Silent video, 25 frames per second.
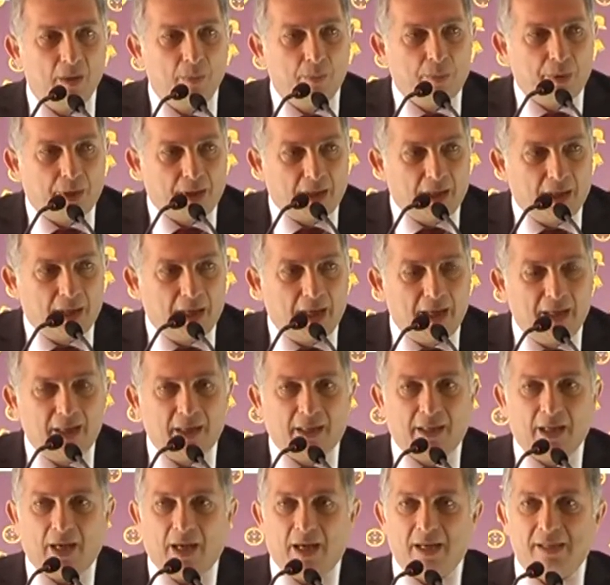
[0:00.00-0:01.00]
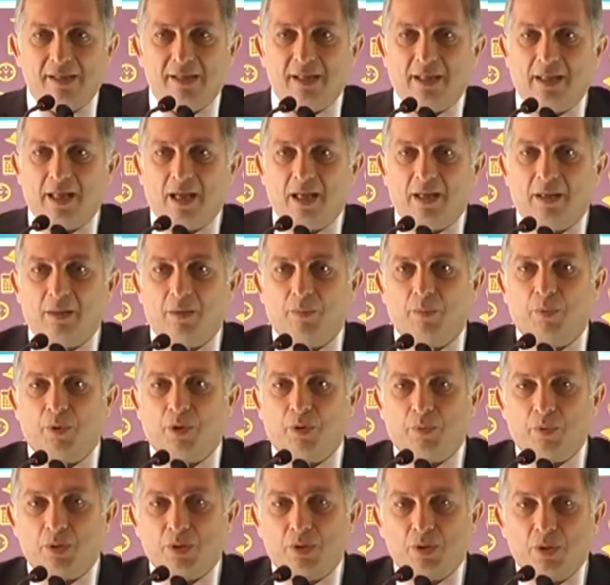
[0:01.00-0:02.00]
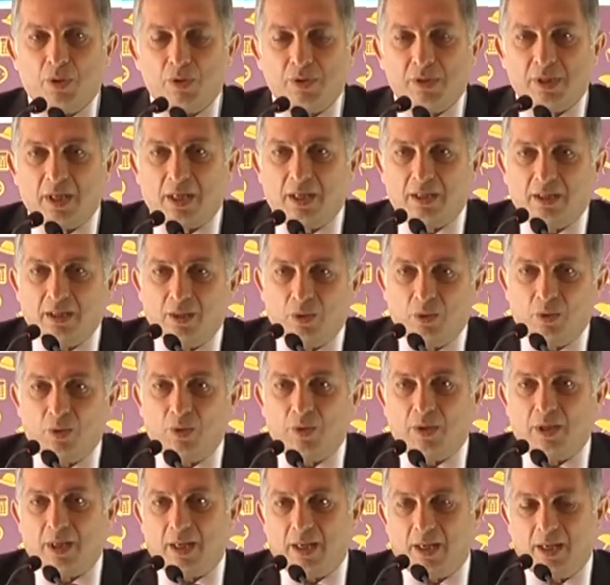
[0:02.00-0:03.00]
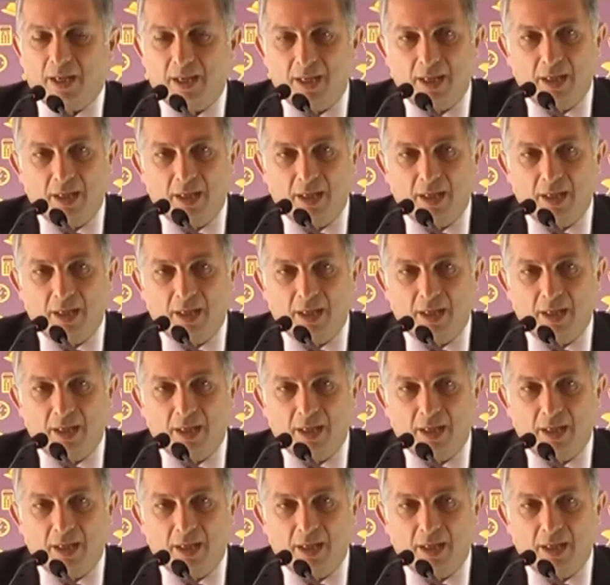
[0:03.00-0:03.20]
paralellik arz eden promosyon sektörünün de